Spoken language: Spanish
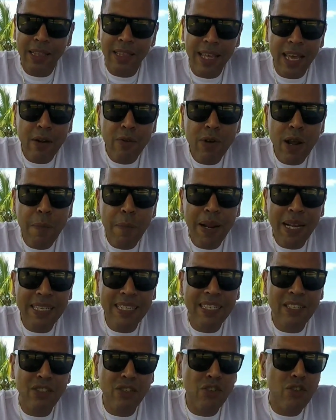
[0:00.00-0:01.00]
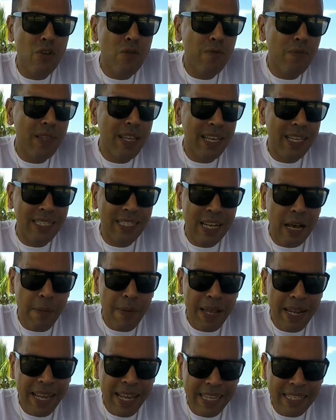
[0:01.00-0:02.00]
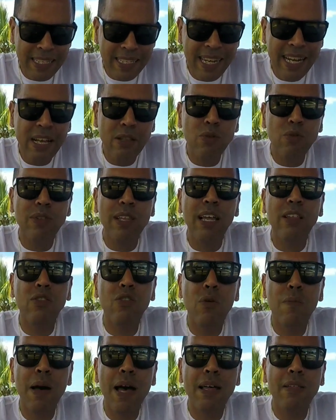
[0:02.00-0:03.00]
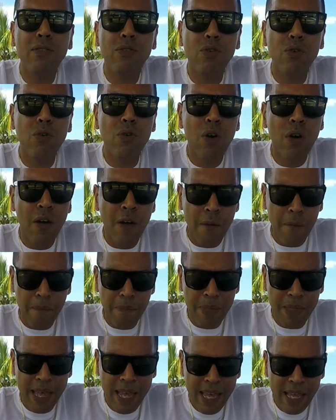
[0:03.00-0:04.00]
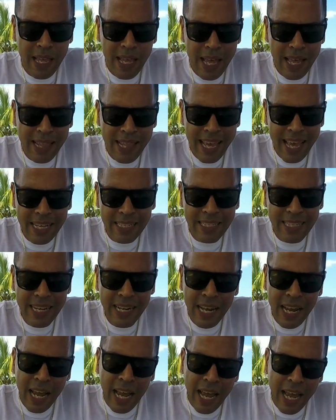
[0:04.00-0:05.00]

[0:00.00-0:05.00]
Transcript: tiene una precisión de saber qué escena tú estás tomando, de, de hacer...